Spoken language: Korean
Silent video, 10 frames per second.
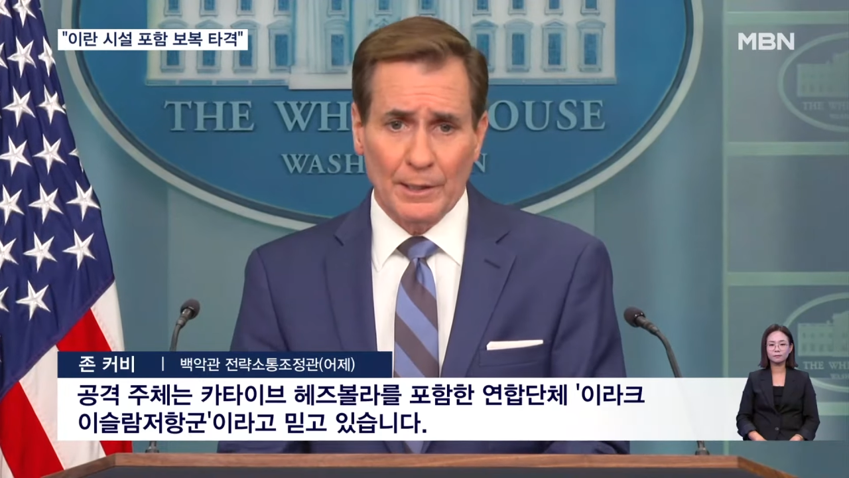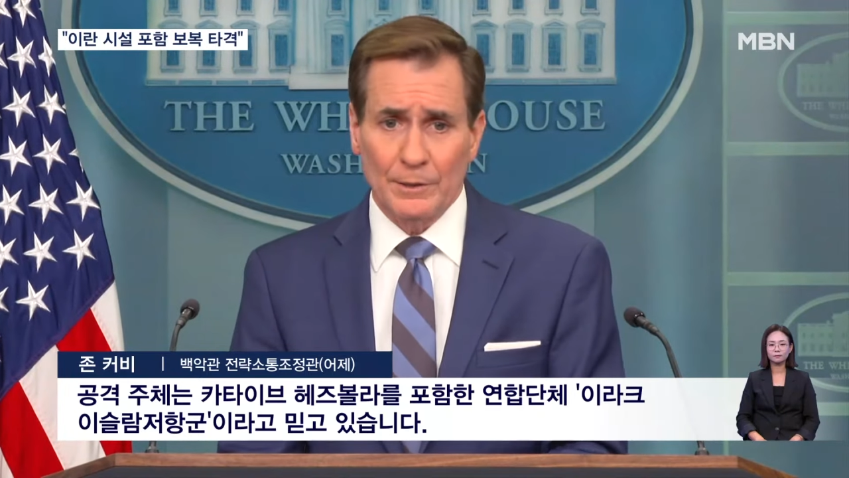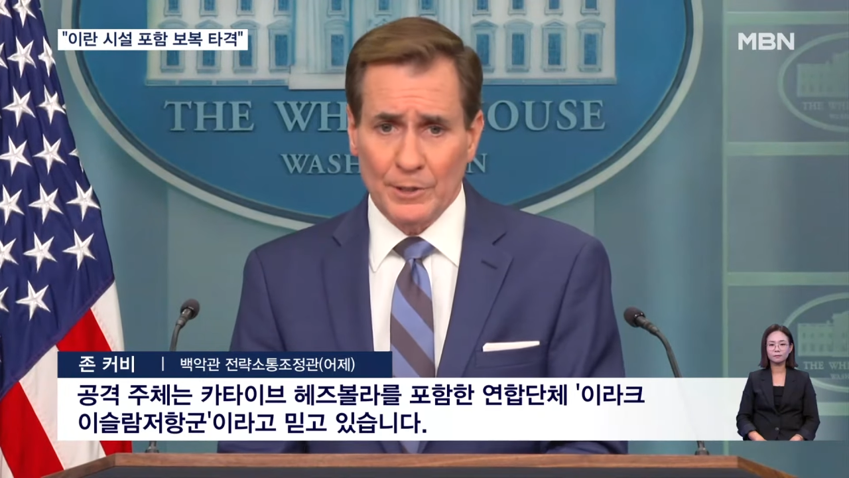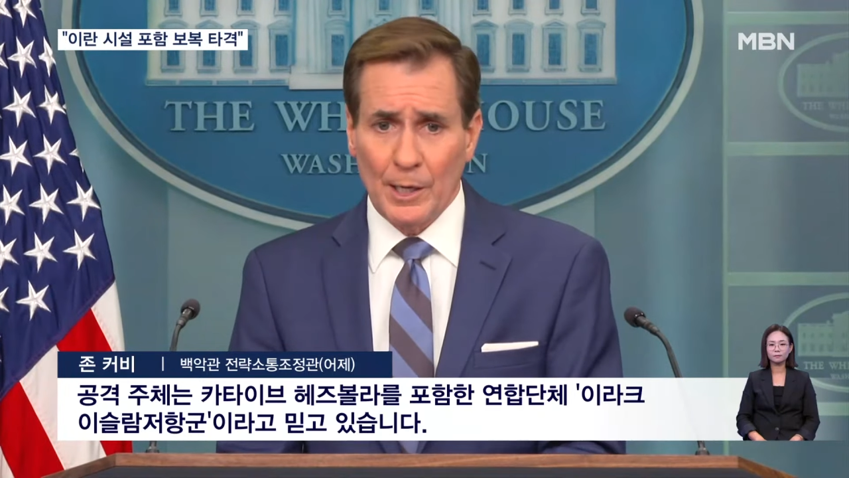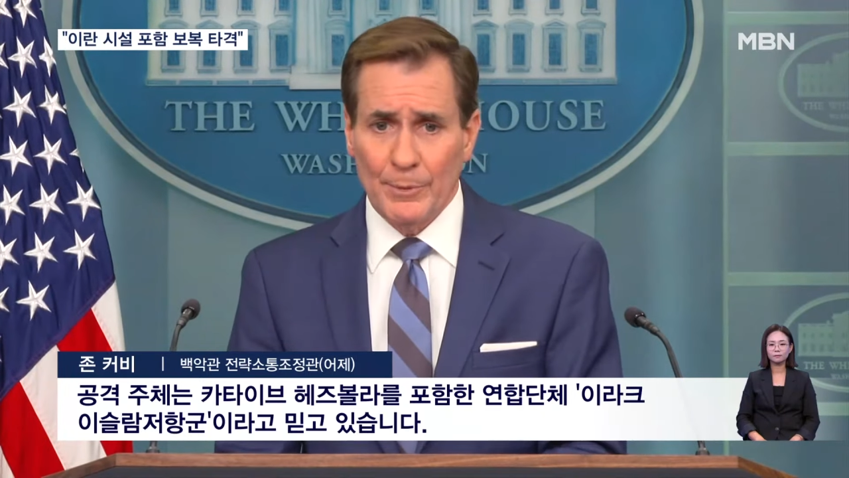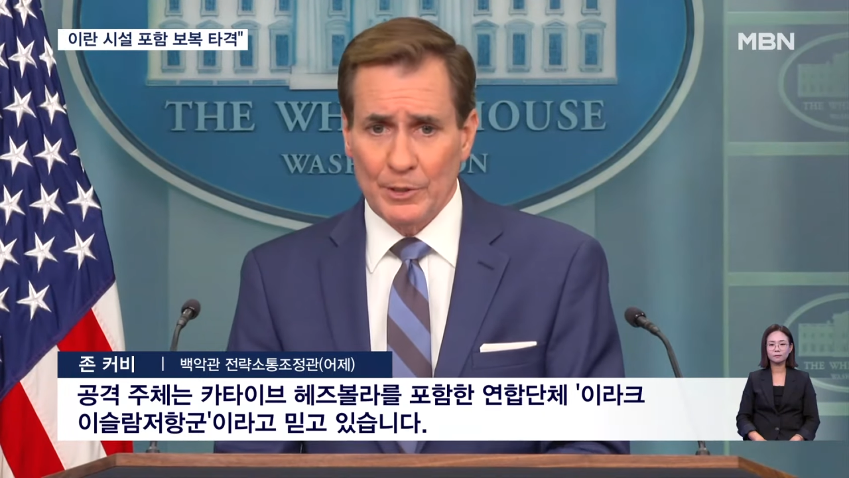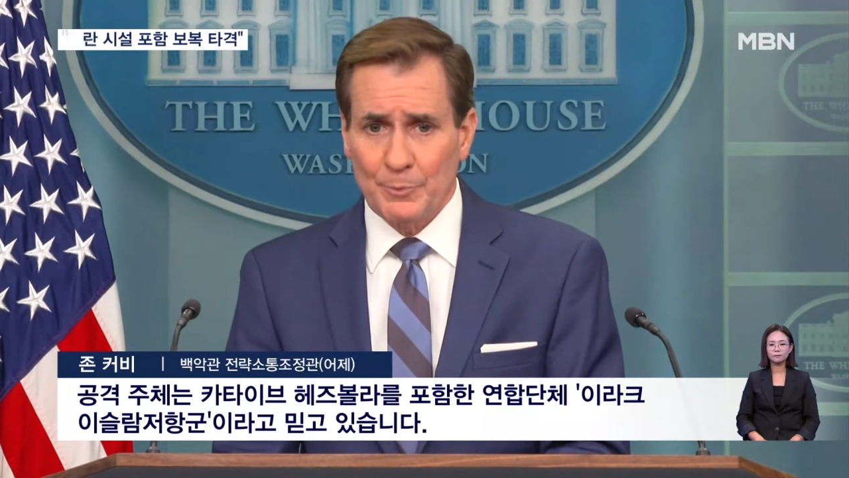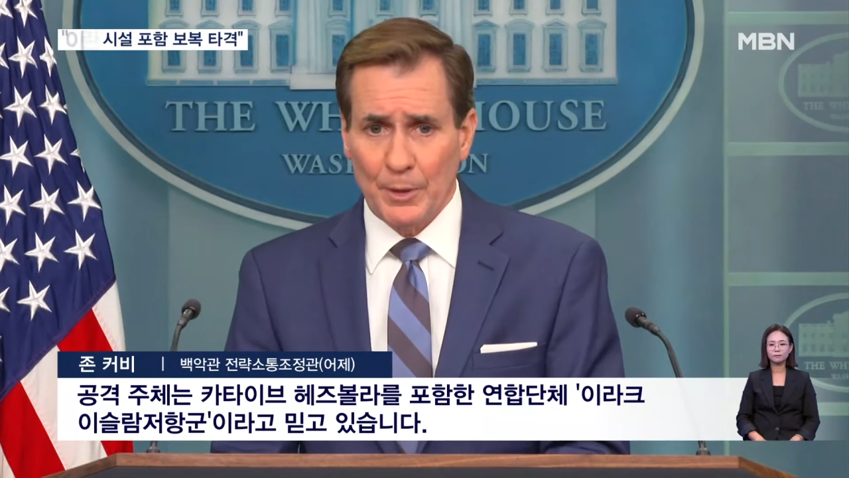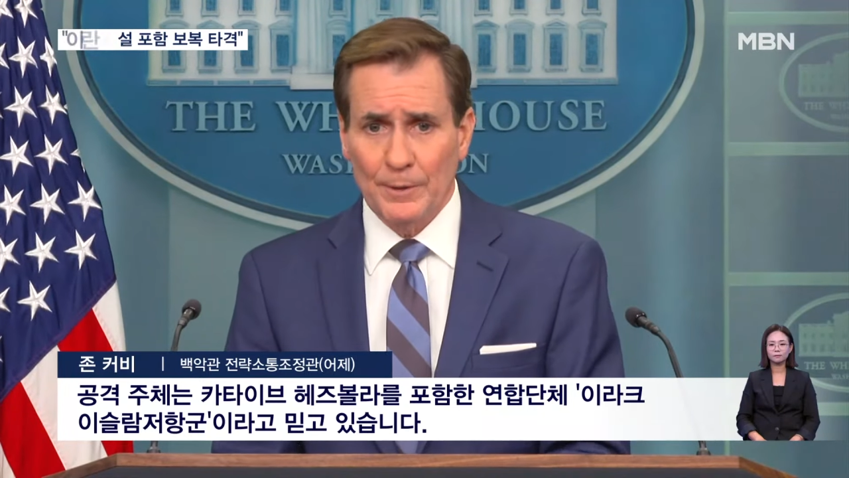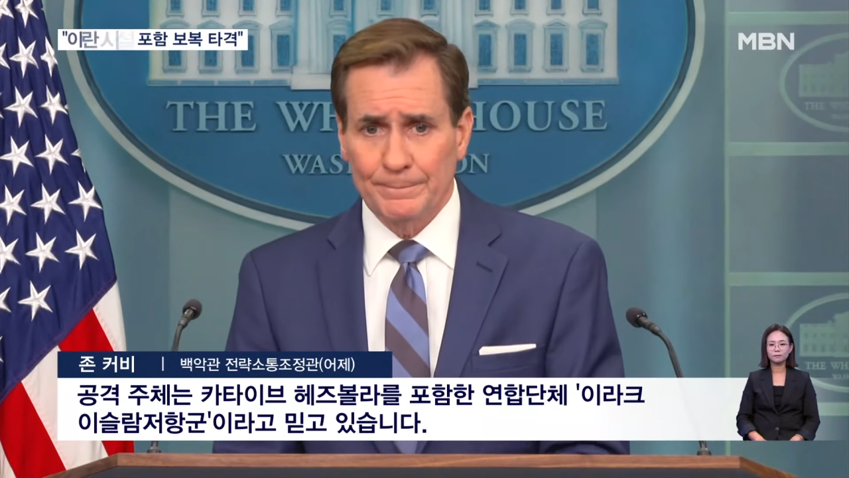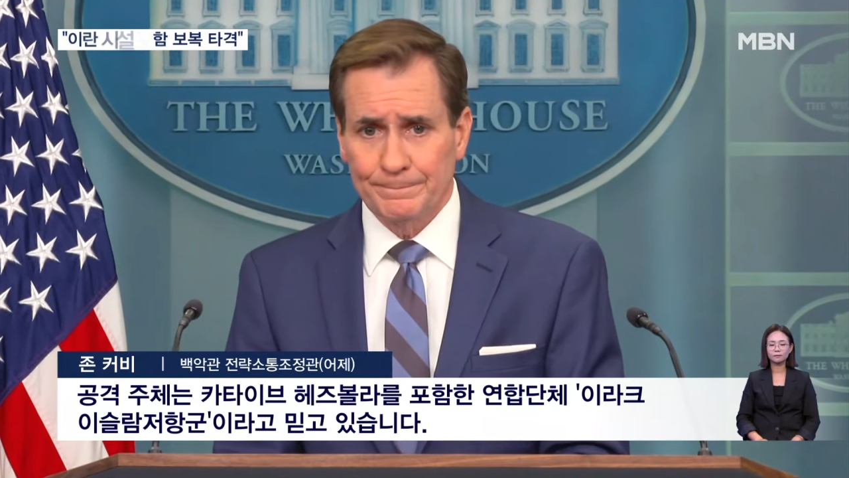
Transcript: Qatab Hezbollah.